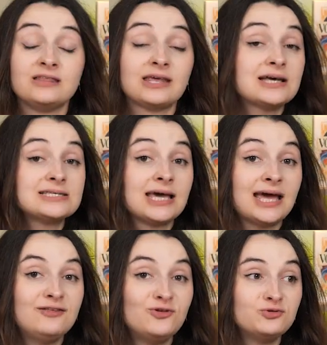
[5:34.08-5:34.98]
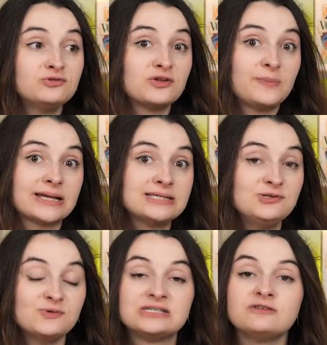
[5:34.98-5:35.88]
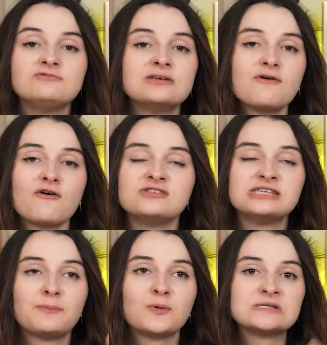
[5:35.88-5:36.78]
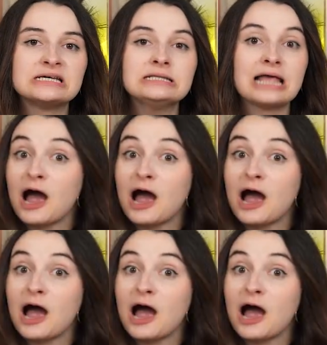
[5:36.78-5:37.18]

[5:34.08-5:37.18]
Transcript: avez une trace écrite de toute votre partie, donc si vous avez envie d'y repenser,